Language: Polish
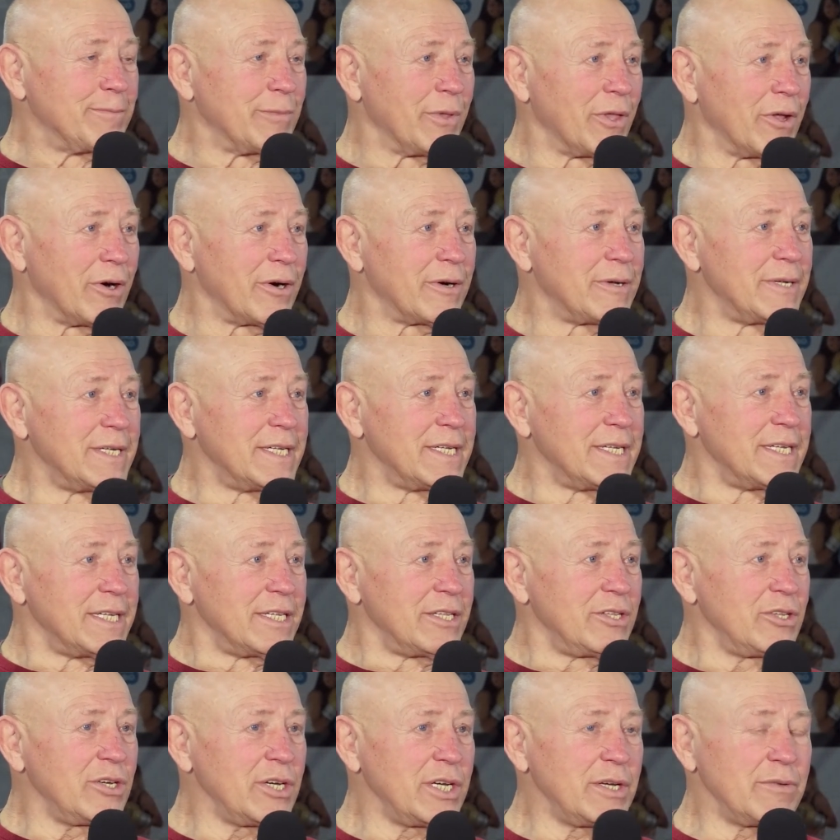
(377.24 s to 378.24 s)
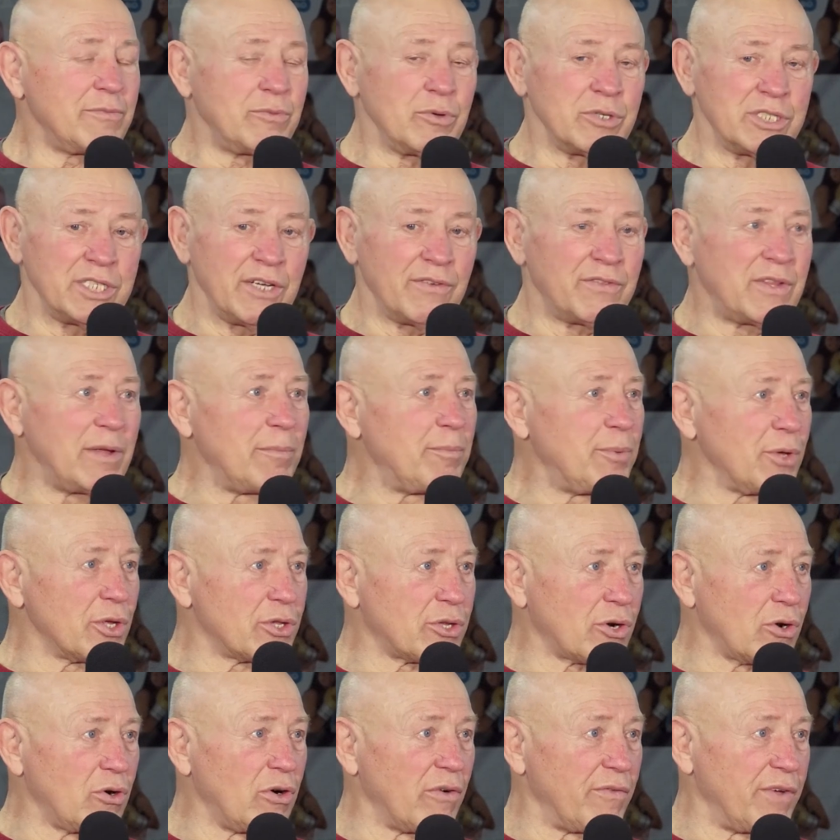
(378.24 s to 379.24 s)
No. no i później w tym
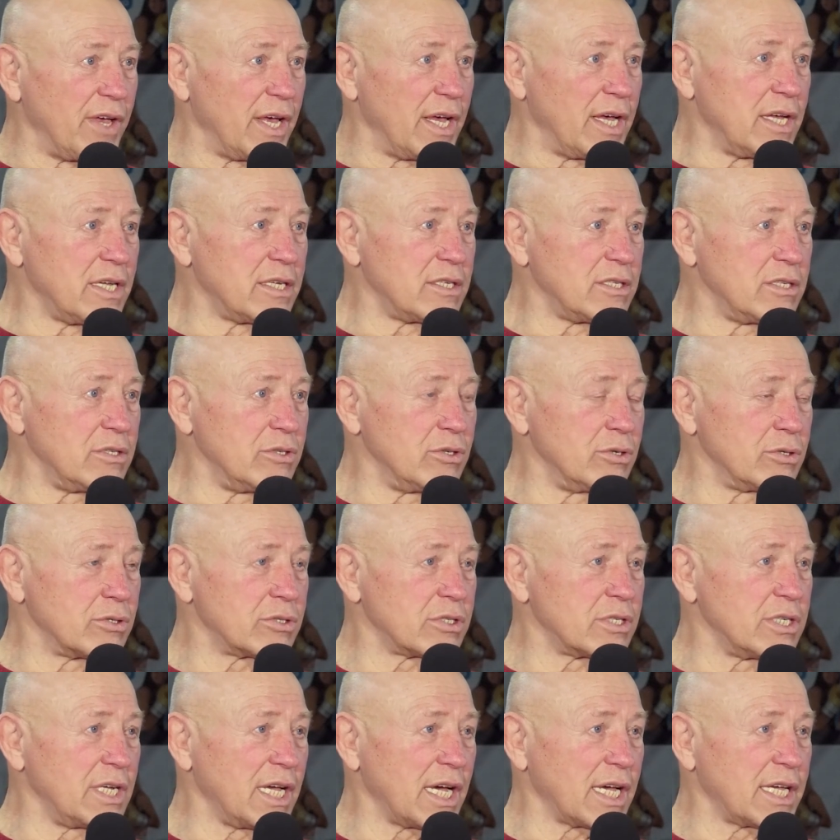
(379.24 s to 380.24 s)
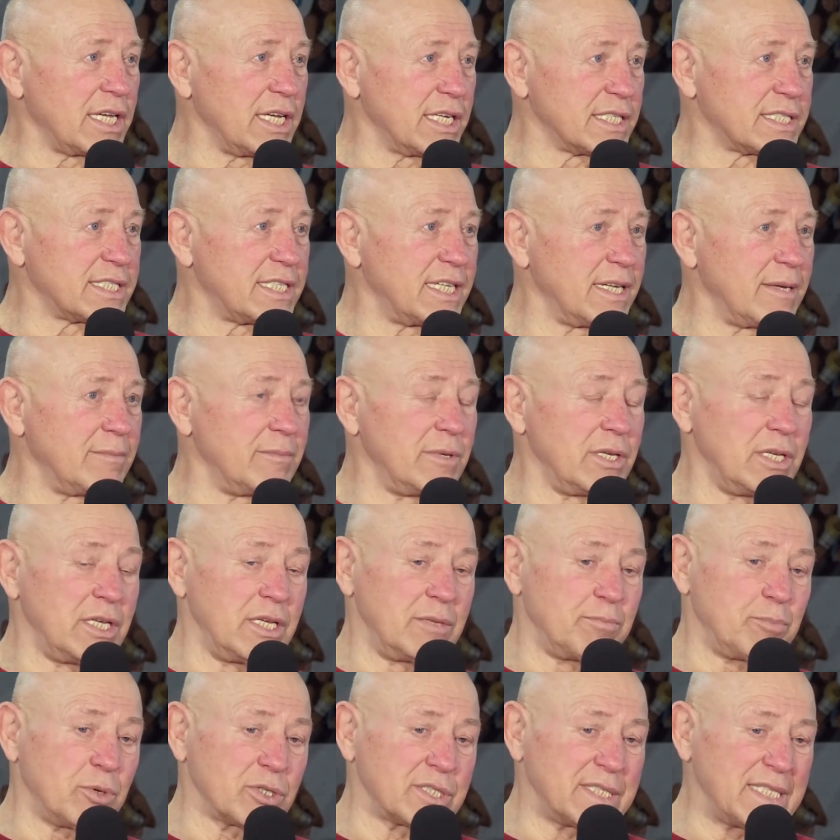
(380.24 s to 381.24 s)
Piotrkowie już jak jestem
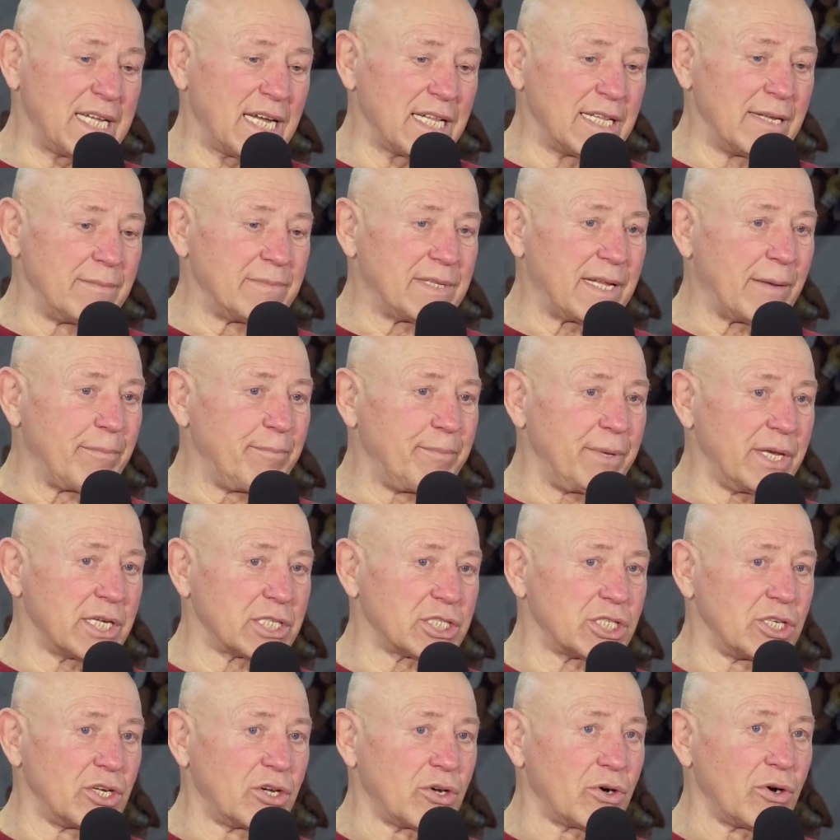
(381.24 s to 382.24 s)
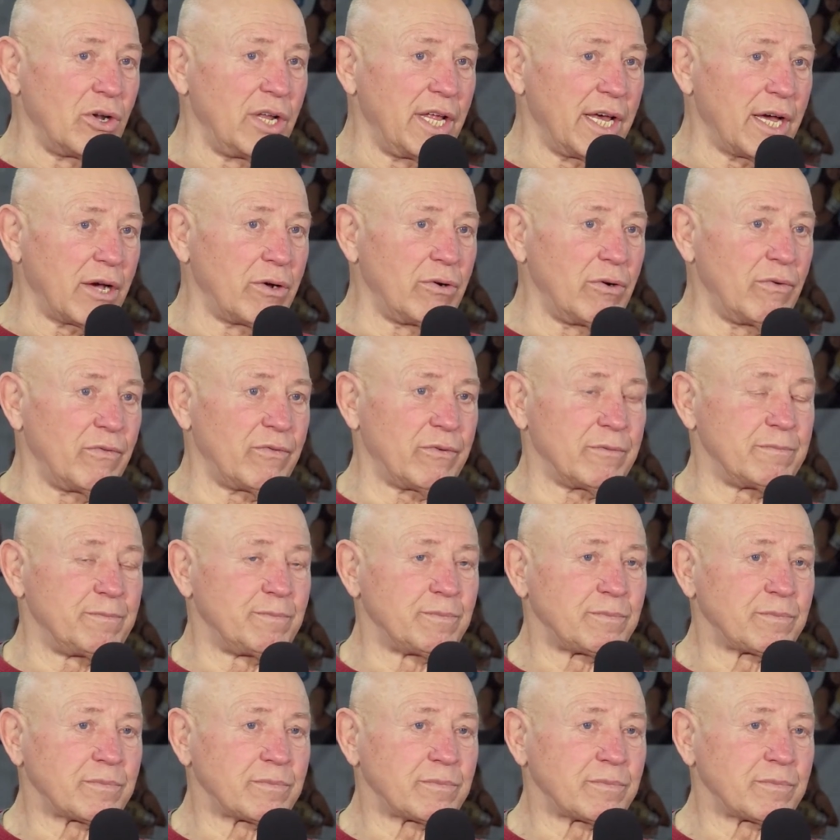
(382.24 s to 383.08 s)
i poznałem tam pierwszych kolegów.